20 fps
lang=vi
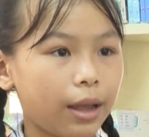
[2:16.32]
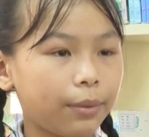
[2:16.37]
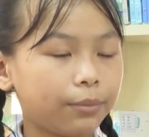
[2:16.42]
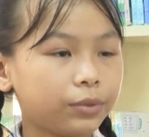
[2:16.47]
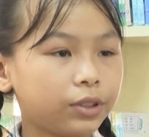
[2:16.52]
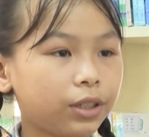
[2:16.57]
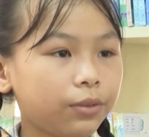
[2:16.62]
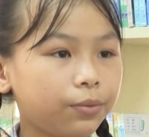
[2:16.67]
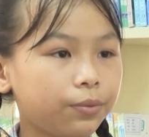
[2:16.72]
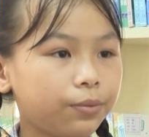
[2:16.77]

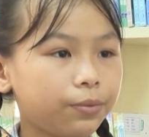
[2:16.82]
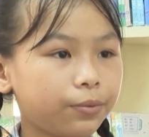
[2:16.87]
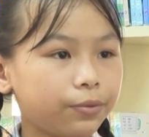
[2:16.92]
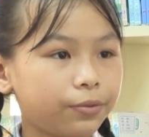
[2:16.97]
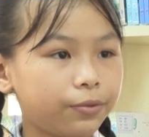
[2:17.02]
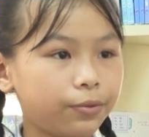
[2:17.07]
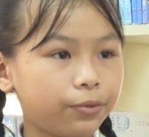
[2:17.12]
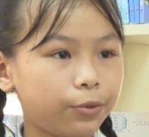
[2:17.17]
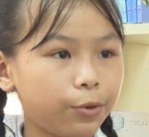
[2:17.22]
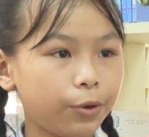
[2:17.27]
Em rất
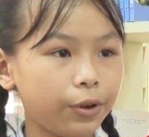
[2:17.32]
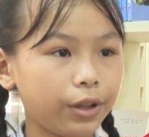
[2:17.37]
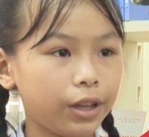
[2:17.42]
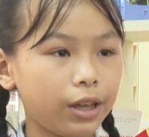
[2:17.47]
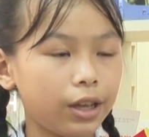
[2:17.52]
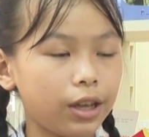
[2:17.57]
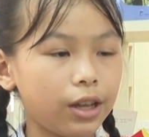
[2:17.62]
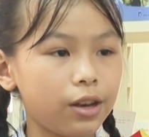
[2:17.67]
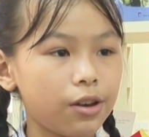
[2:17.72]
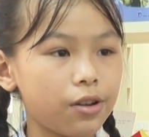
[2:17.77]

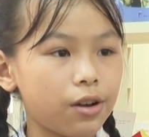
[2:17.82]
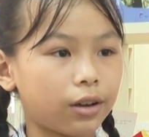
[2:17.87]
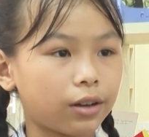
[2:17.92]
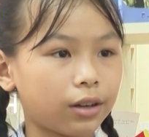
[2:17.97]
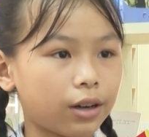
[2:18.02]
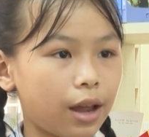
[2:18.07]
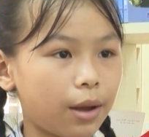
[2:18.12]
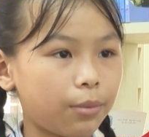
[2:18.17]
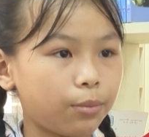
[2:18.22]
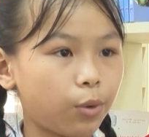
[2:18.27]
vui khi
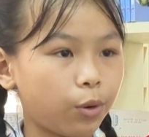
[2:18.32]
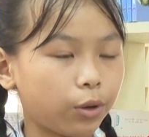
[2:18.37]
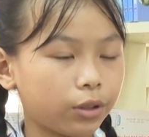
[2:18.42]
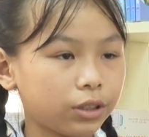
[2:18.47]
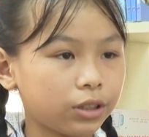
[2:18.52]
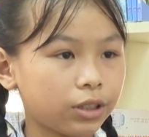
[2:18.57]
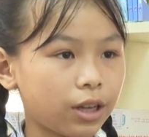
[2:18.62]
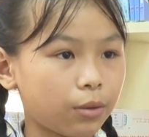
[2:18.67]
được là một